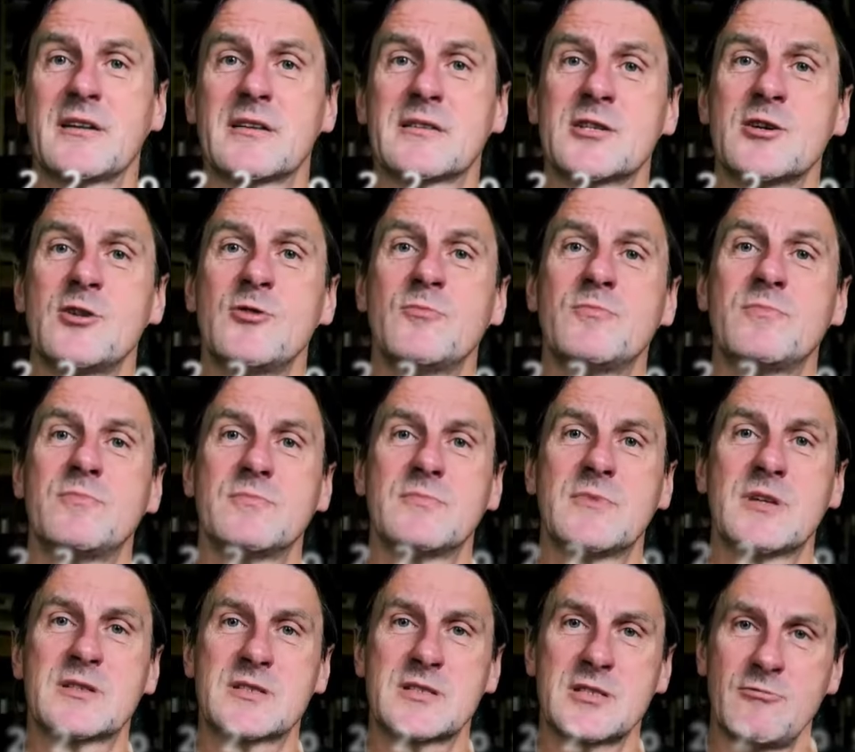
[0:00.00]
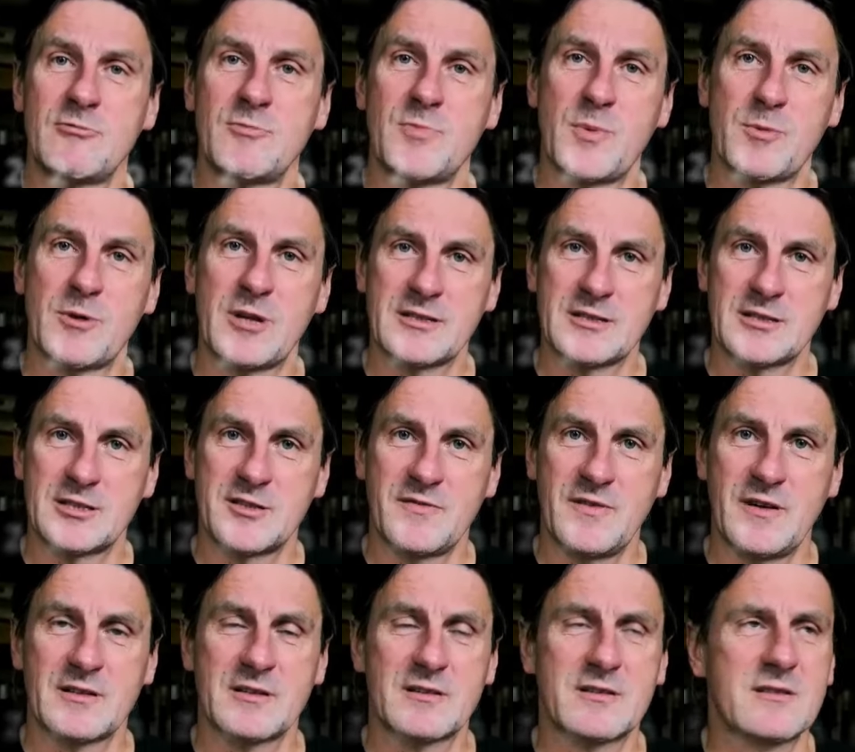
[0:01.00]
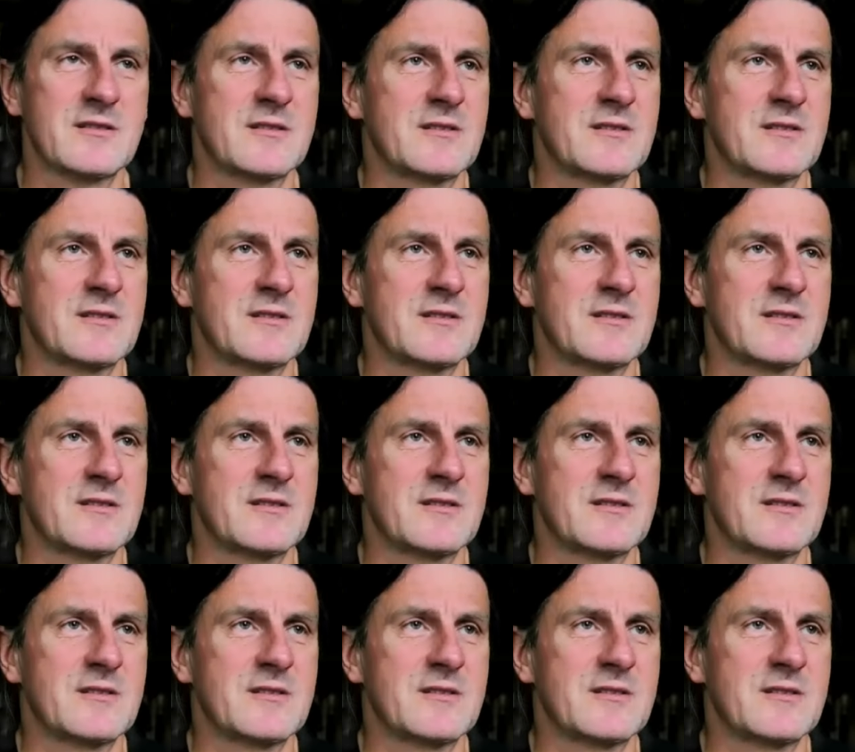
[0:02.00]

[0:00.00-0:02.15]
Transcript: całą, na całą populację świata, to